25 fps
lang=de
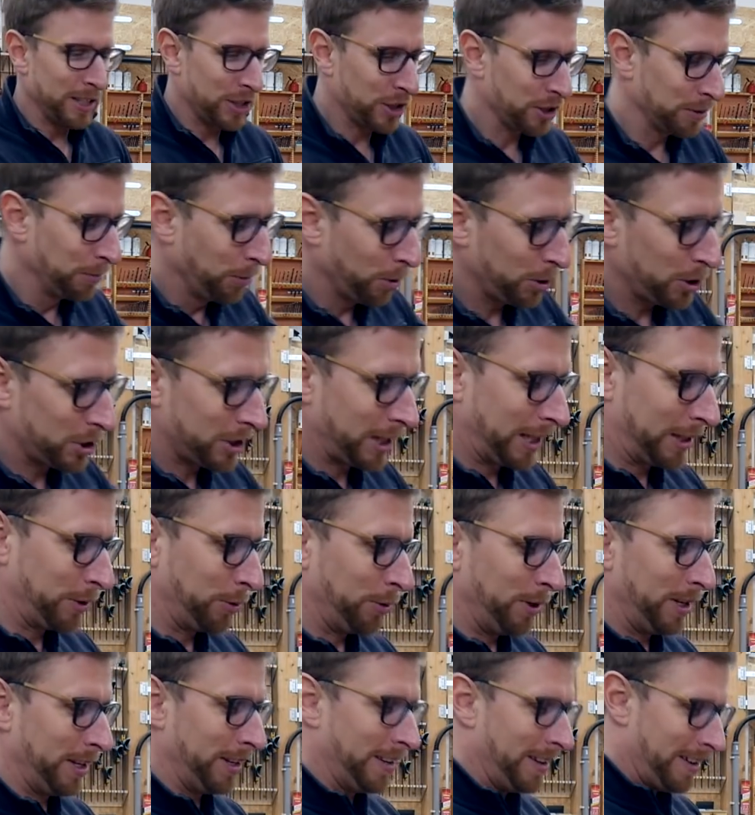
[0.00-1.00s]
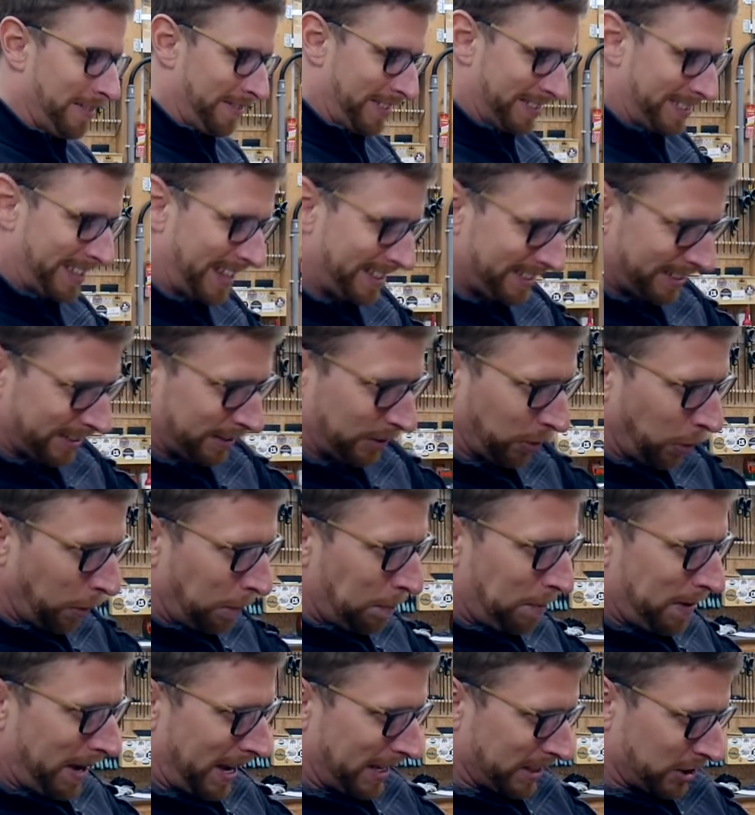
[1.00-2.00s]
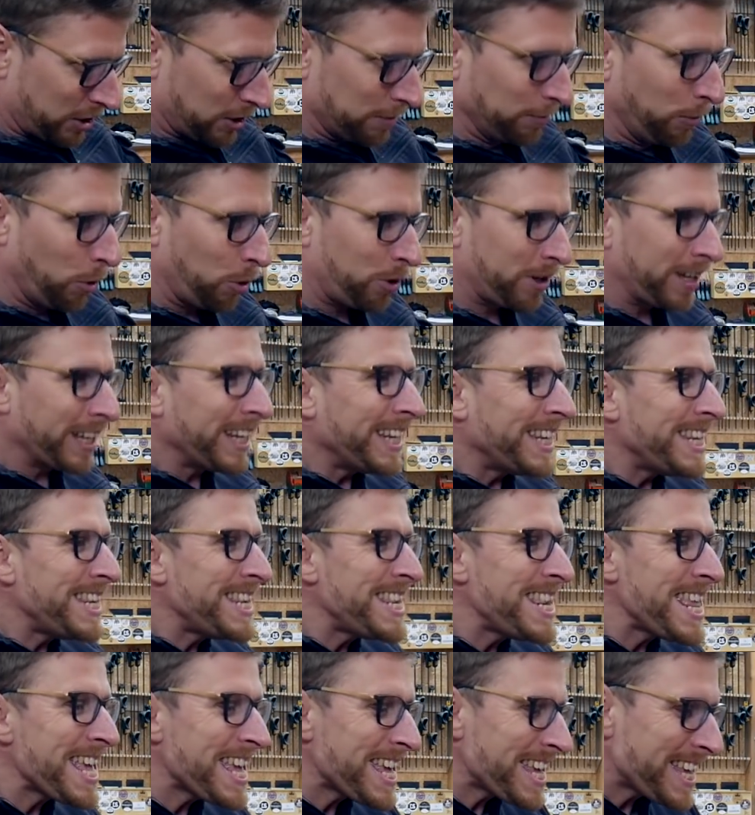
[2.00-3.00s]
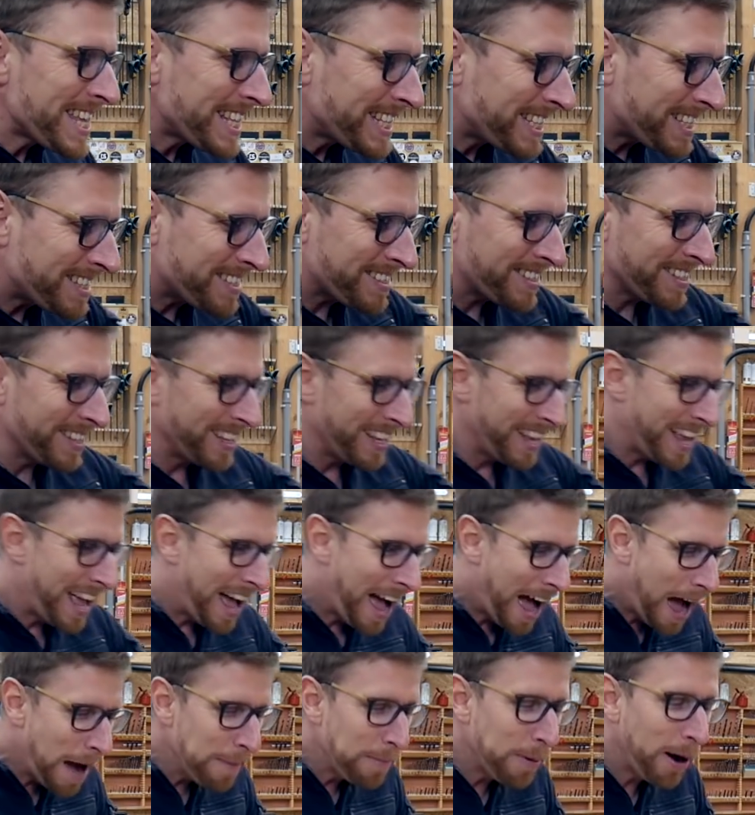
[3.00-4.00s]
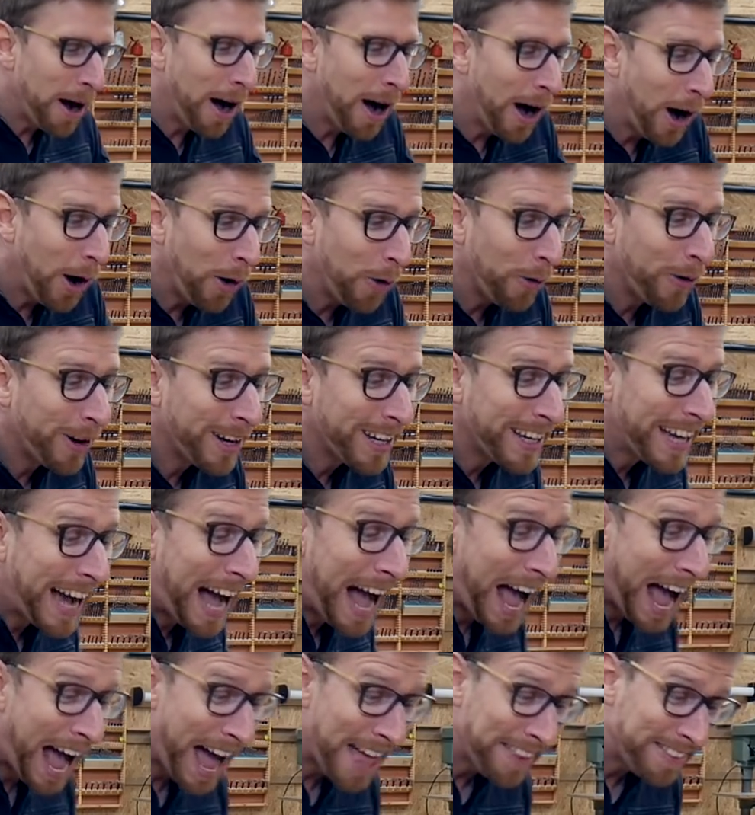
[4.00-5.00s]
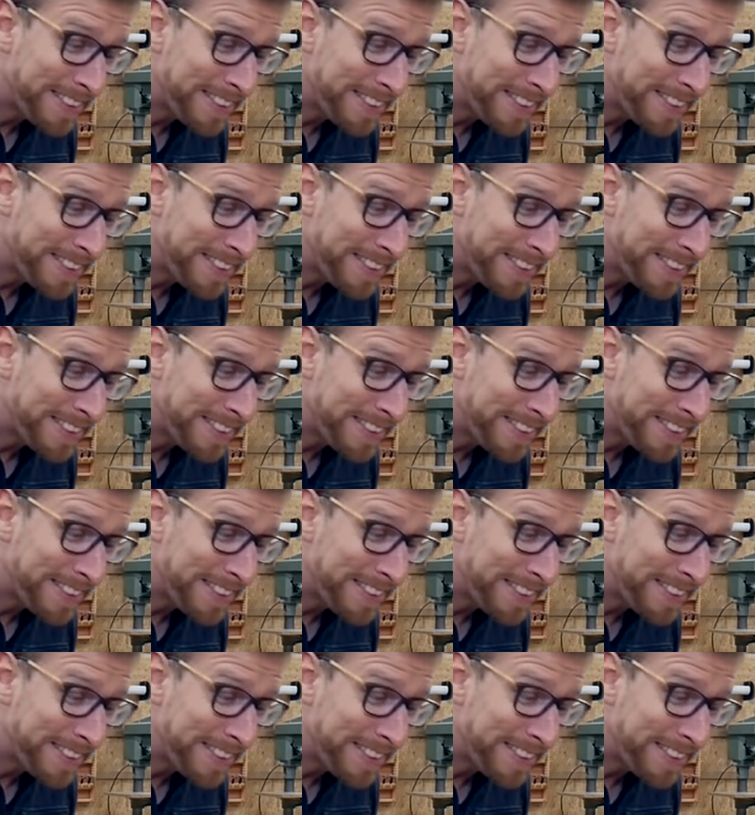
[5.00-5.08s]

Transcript: Schmuckschatulle. Was hat die Truppe an Schmuck? Nichts, aber auch gar